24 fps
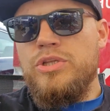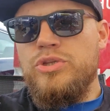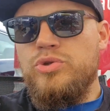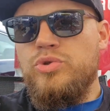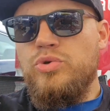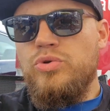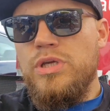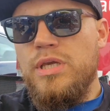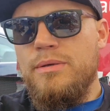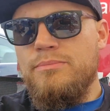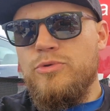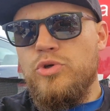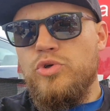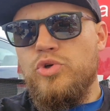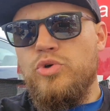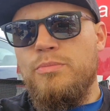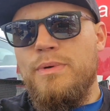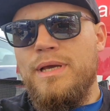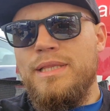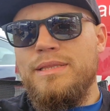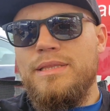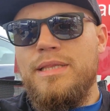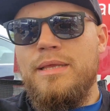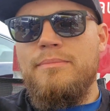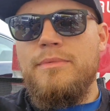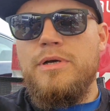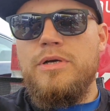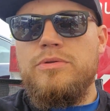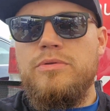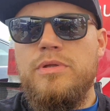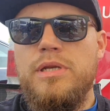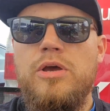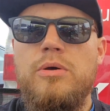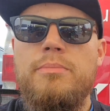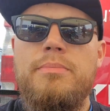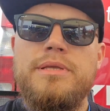Drugim dokumentem,
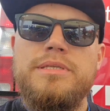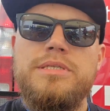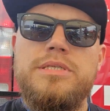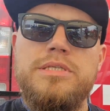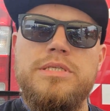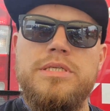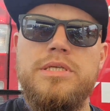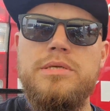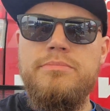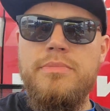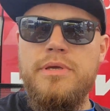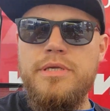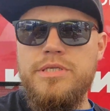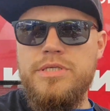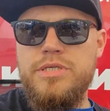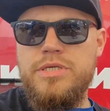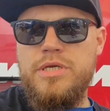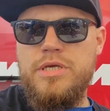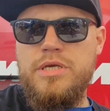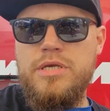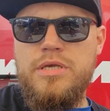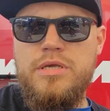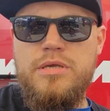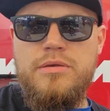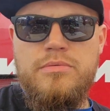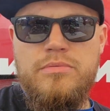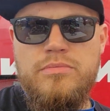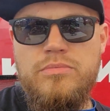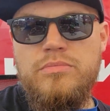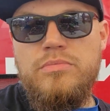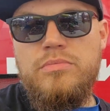którego będziecie mieć, e,